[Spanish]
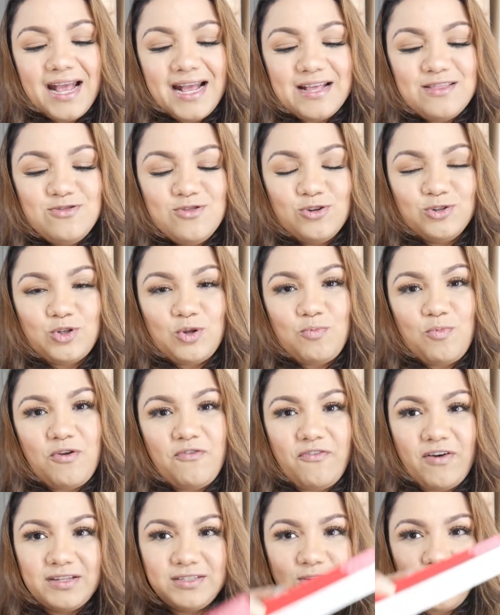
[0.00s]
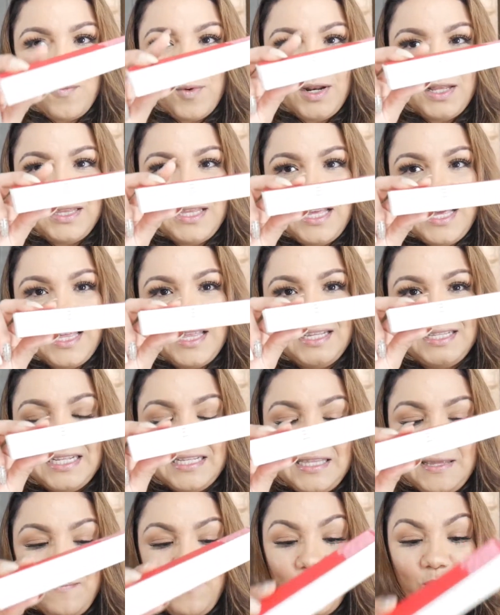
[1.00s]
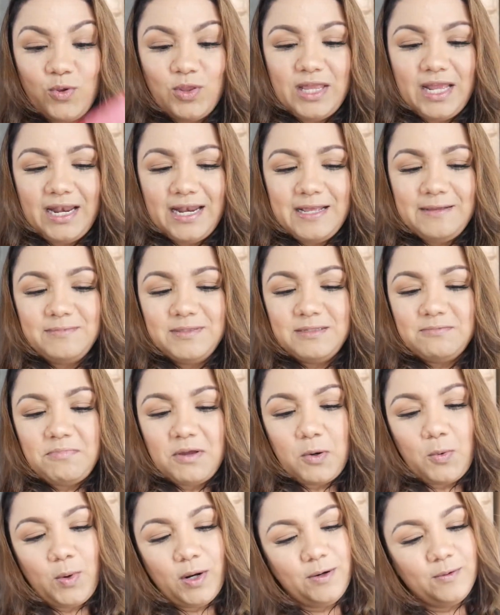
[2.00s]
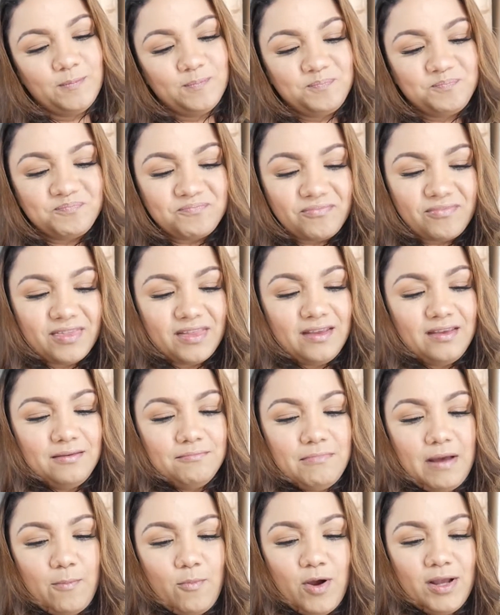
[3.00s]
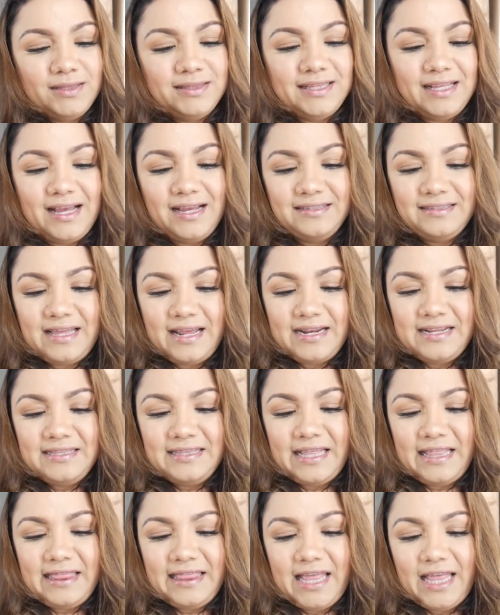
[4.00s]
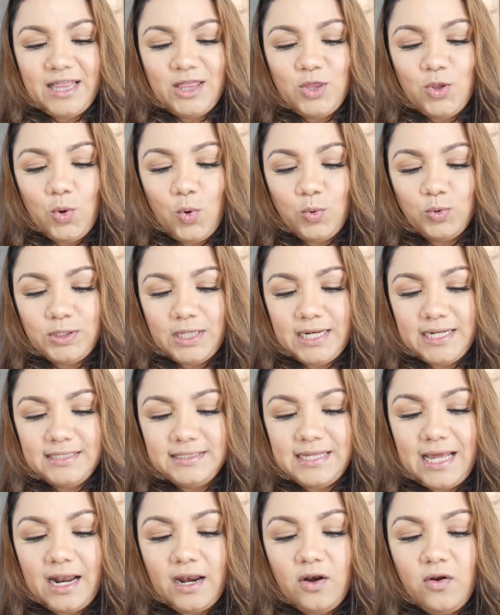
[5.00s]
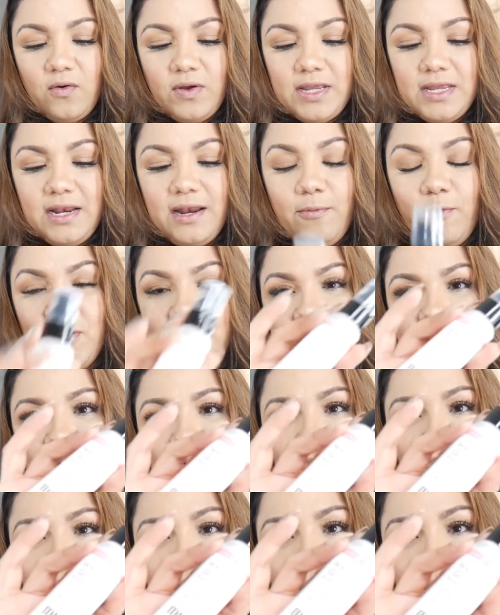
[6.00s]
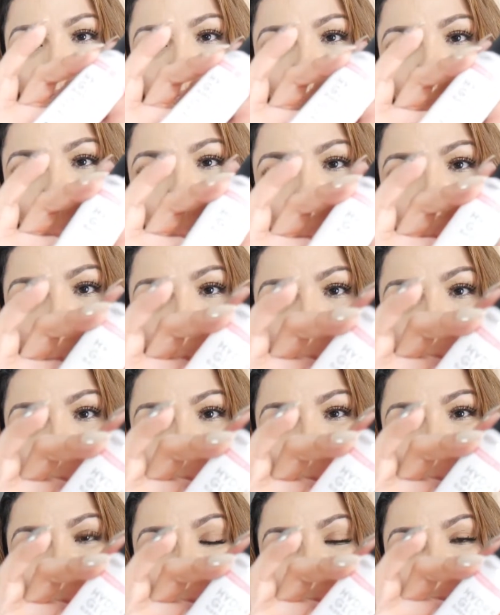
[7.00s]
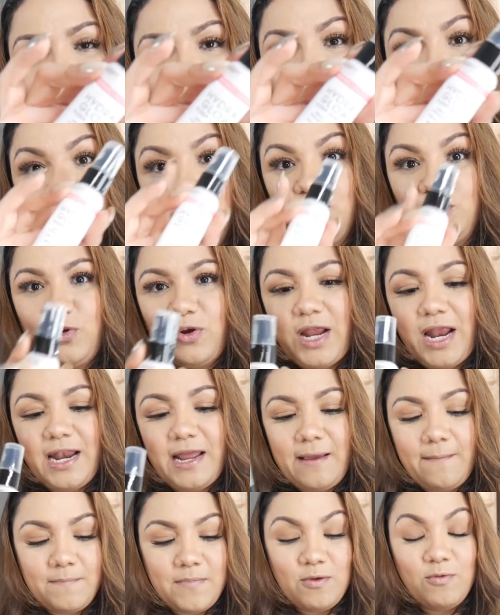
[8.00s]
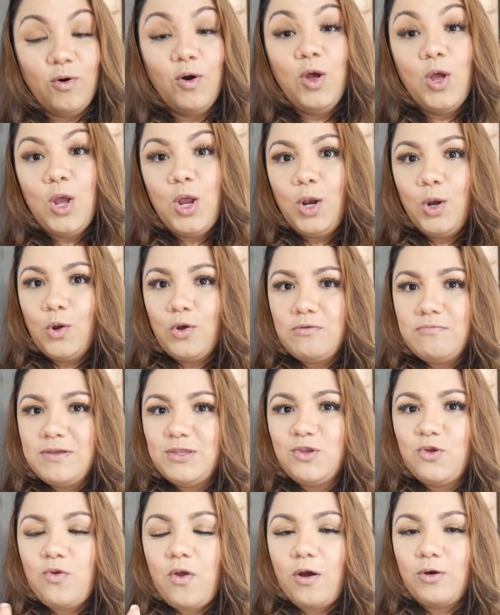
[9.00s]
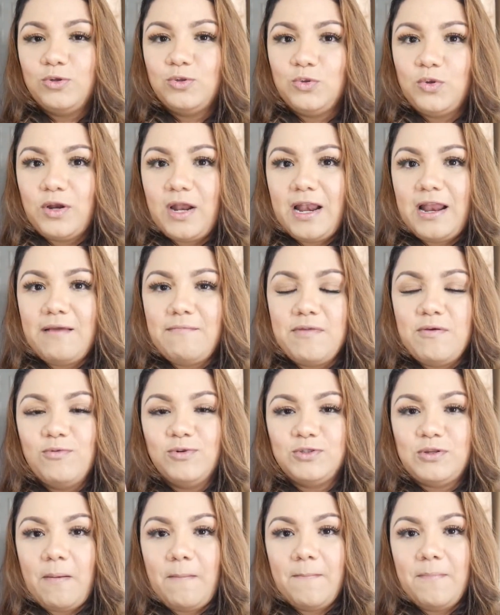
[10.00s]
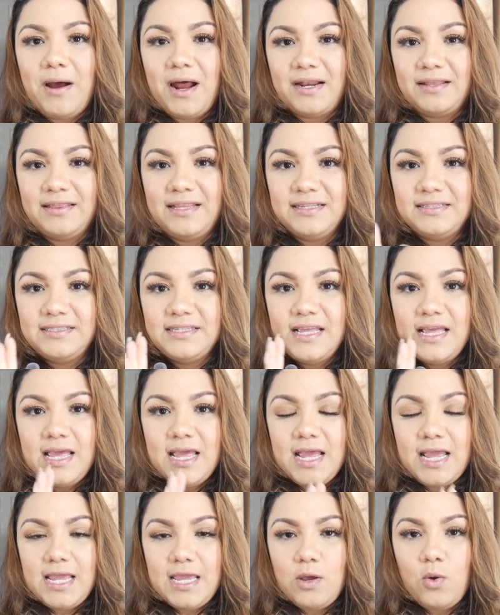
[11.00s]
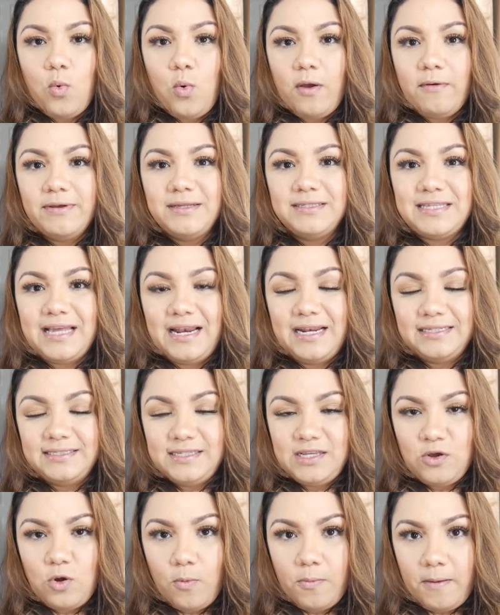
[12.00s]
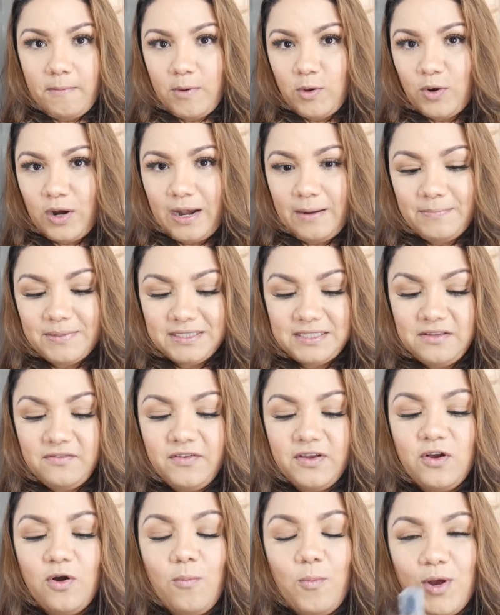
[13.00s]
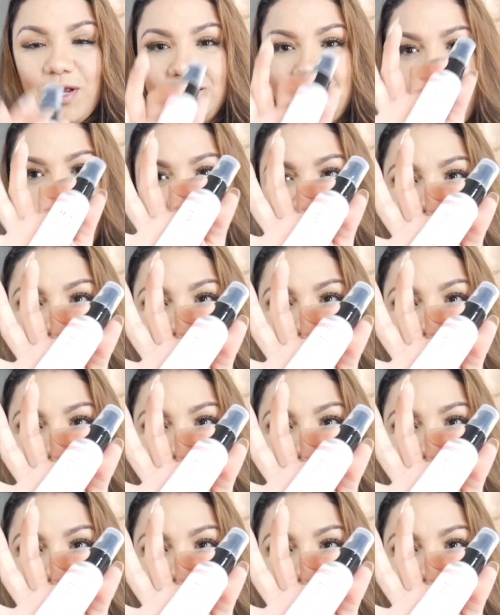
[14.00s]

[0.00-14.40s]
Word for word: No soy muy fans, como les dije, de este tipo de lips, pero bueno, vamos a estar intentando utilizarlo y les voy a estar contando en próximos videos en los tutoriales en vivo. Los invito, yo hago tutoriales en vivos martes y jueves a las 5 pm hora del Pacífico. Voy a estar